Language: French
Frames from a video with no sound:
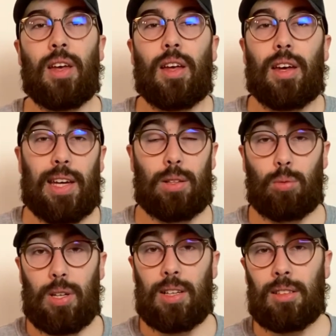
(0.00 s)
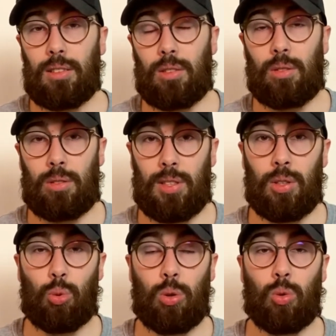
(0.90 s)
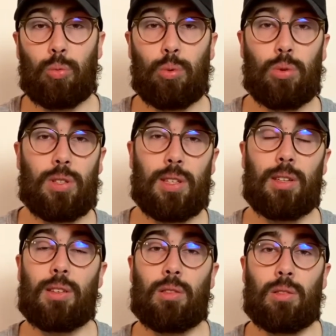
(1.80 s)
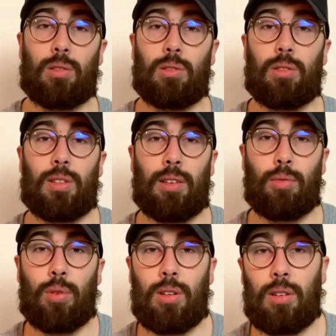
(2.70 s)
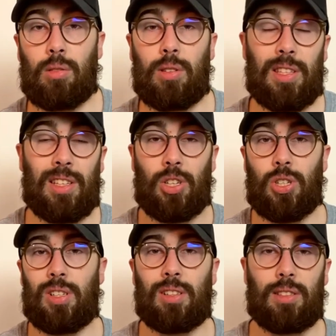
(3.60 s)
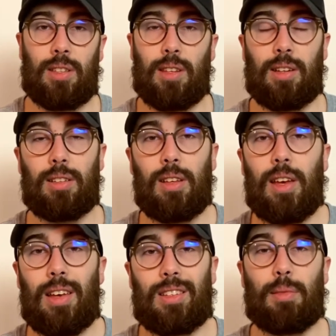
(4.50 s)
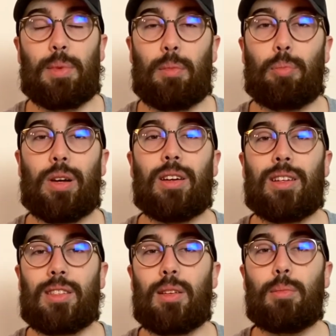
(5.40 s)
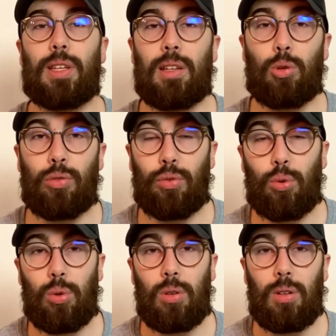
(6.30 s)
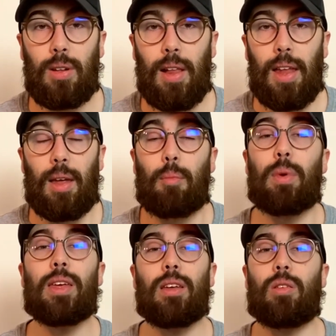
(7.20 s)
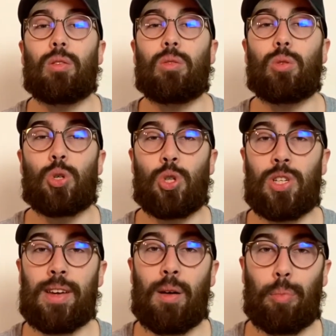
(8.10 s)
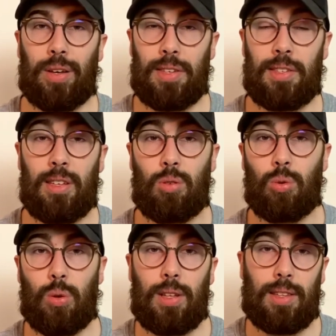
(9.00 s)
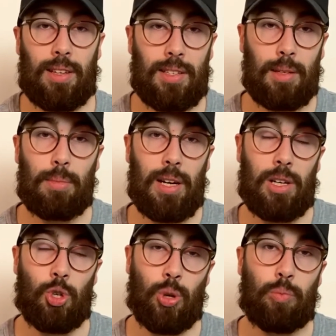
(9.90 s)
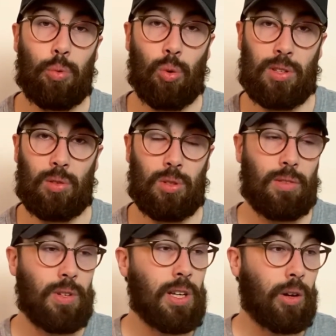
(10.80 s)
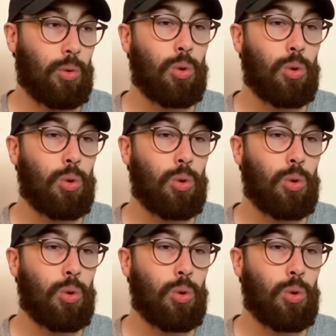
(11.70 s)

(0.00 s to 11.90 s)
Et donc là, euh, si toi ton but c'est d'avoir des achats, etc., c'est peut-être pas la cible qu'il te faut. Mais euh, je tiens à préciser que ta cible, elle est jeune pour l'instant. Ça veut dire que,